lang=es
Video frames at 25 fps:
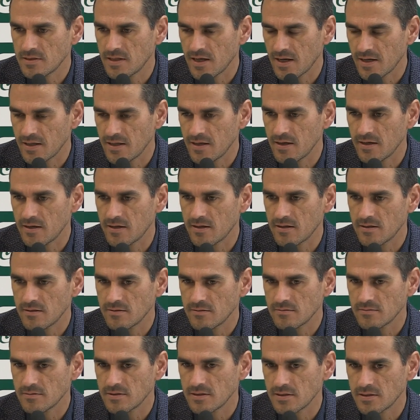ayer
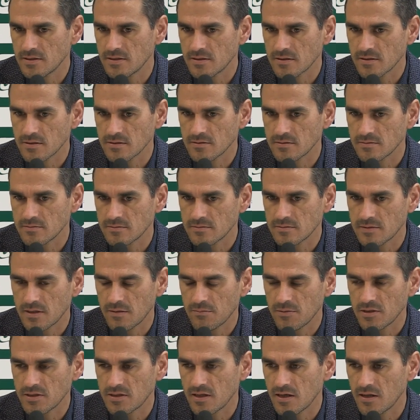eh,
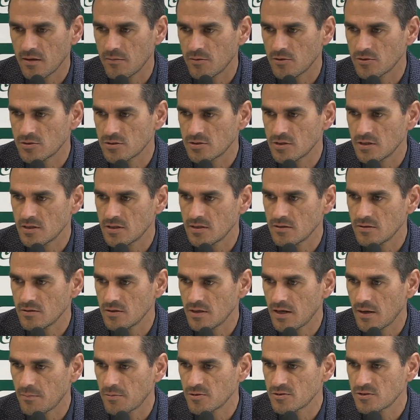también teníamos eh,
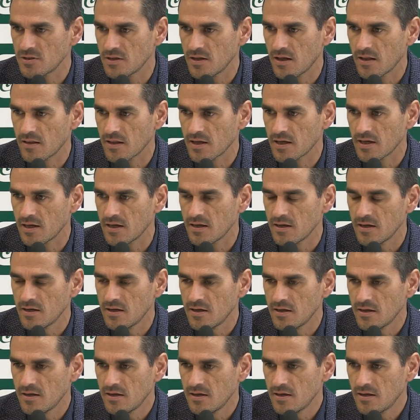la posibilidad de que,
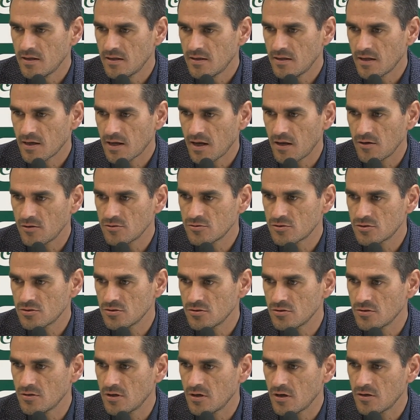de
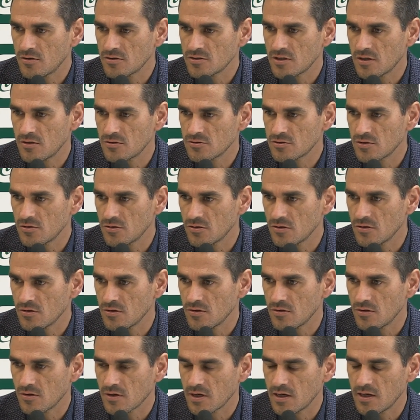Alonso, José Alonso
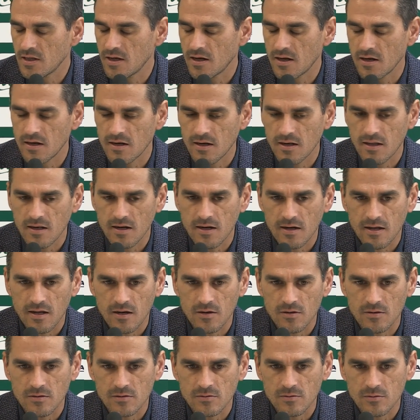lo, quería el,
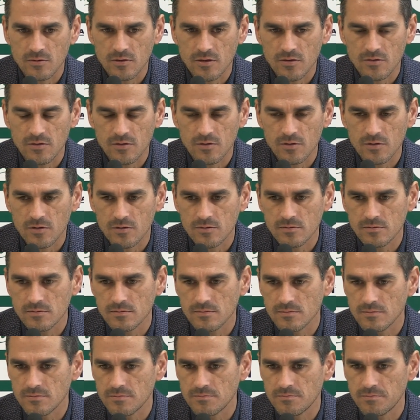Real Unión de
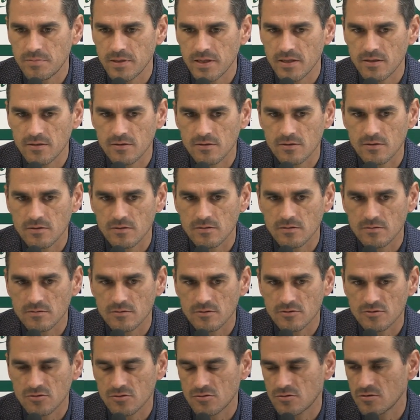Irún, pero
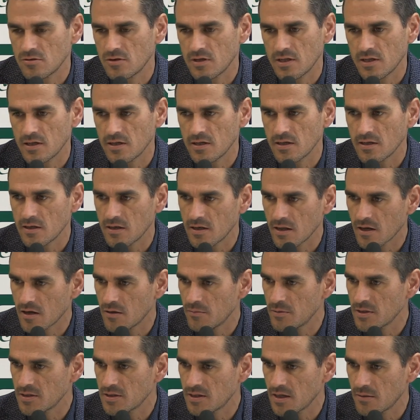nosotros le,
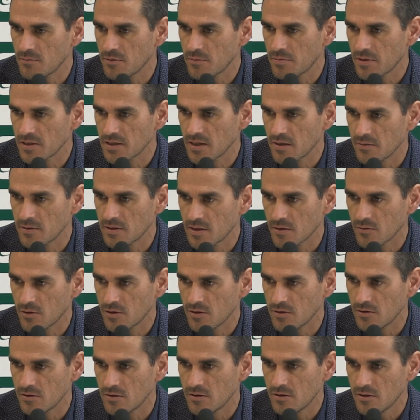comentamos prácticamente
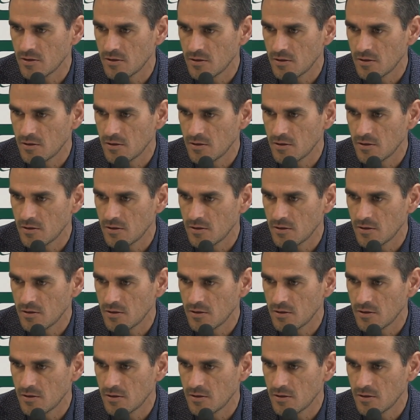cuando,